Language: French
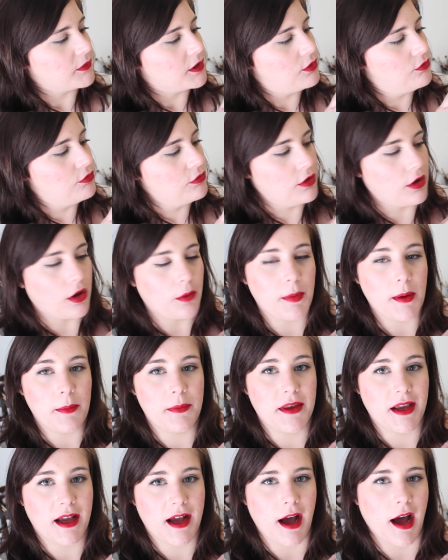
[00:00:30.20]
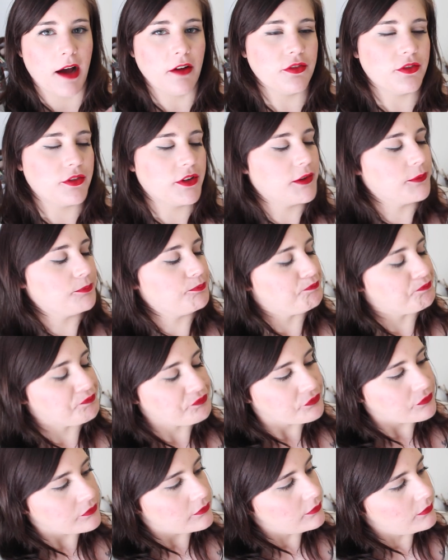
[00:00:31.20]
couleur papier craft.
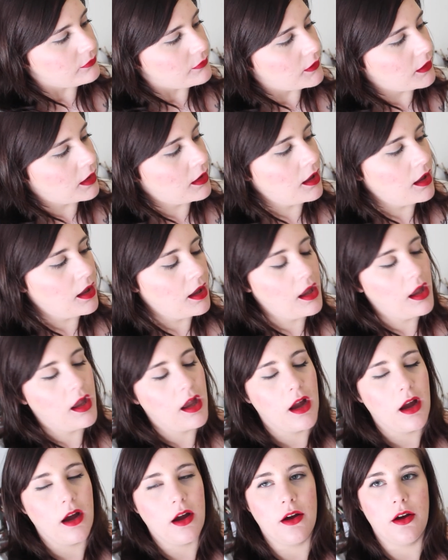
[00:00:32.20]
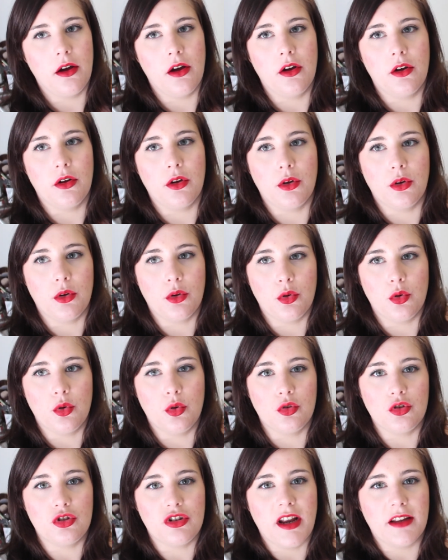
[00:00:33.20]

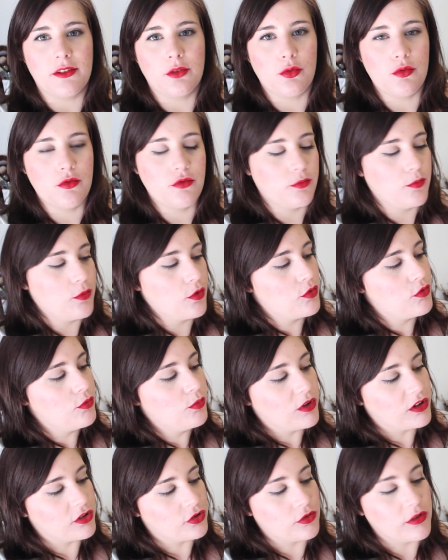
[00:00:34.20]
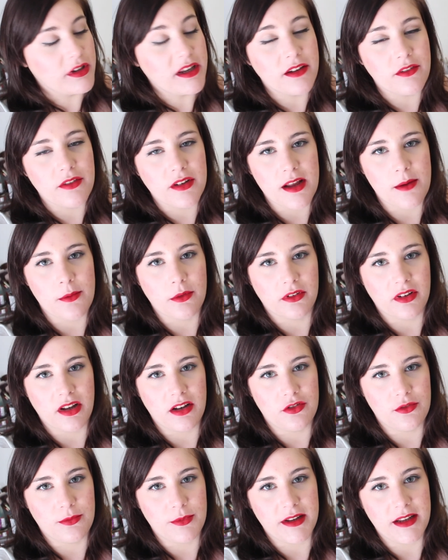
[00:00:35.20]
Euh, je la trouve beaucoup moins jolie évidemment que
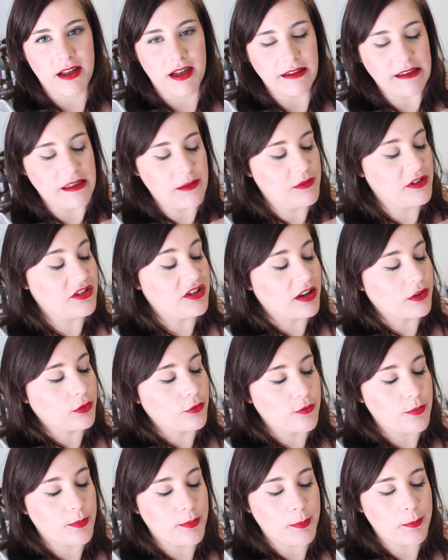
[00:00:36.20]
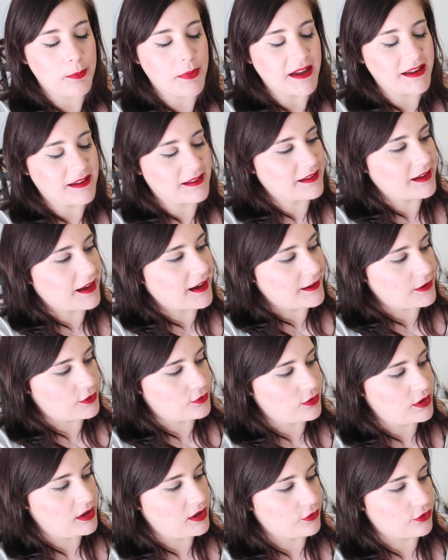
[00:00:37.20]
celle du mois dernier mais je la trouve pas très
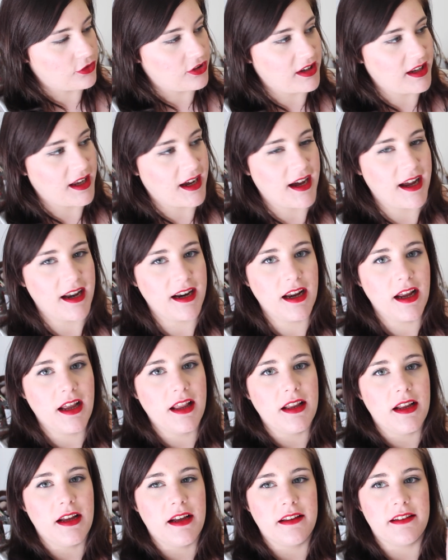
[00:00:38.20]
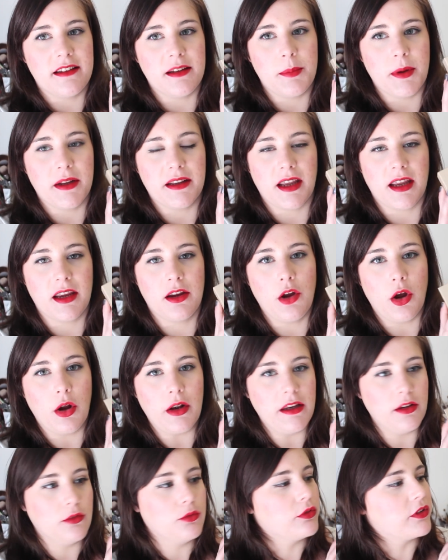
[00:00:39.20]
jolie en général. C'est pas très
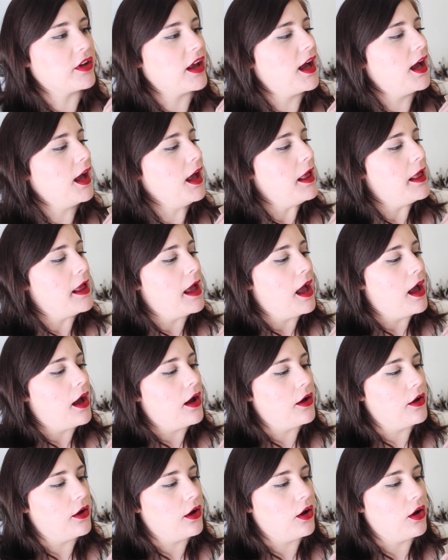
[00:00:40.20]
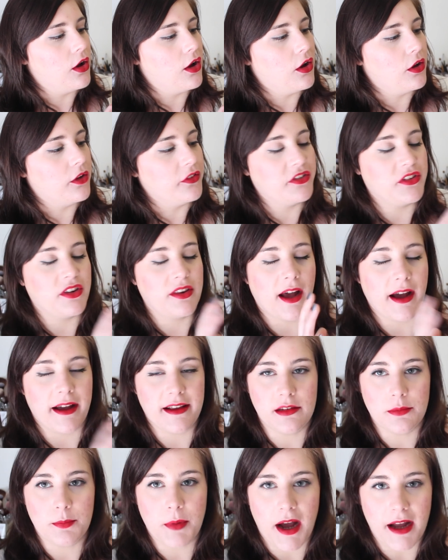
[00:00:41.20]
girly tout ça. ça
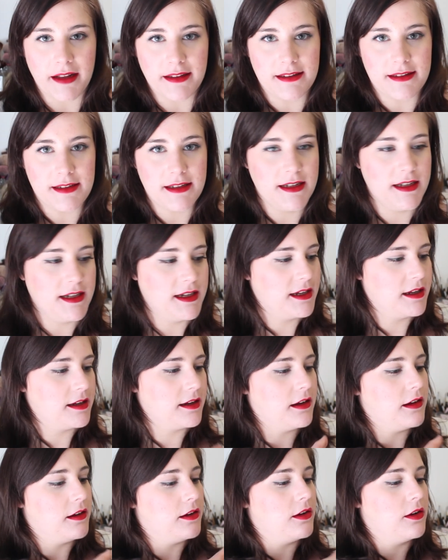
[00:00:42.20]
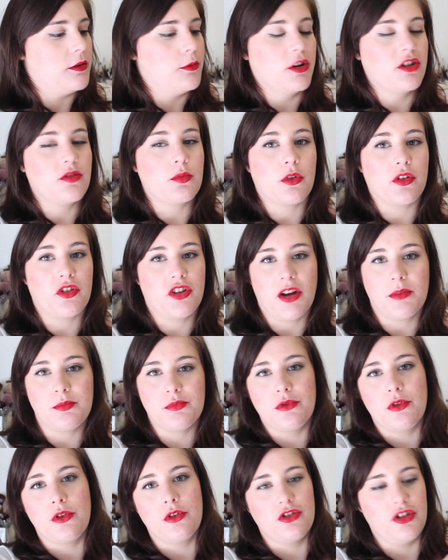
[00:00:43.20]
reste pratique, moi je m'en sers
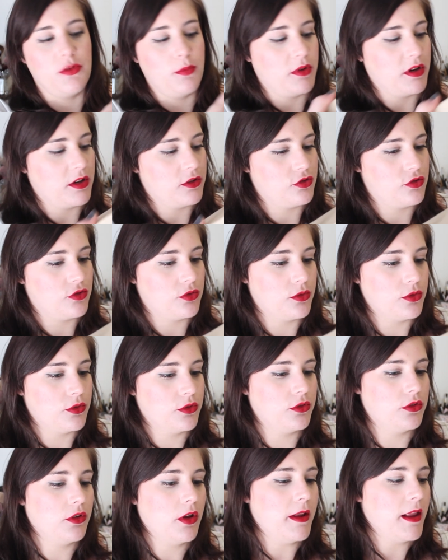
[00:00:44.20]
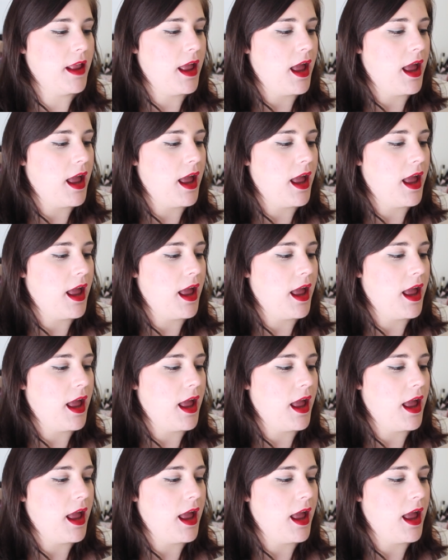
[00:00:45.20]
pour ranger plein de choses.